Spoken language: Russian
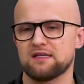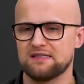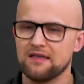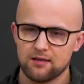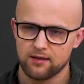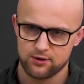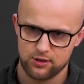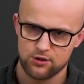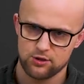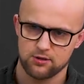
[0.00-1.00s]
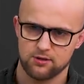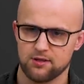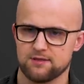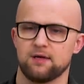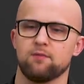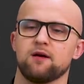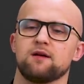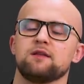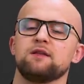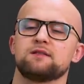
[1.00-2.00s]
сильная женщина, да,
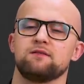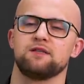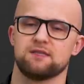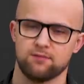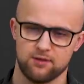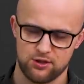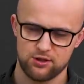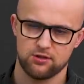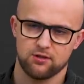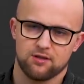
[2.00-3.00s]
самая независимая женщина,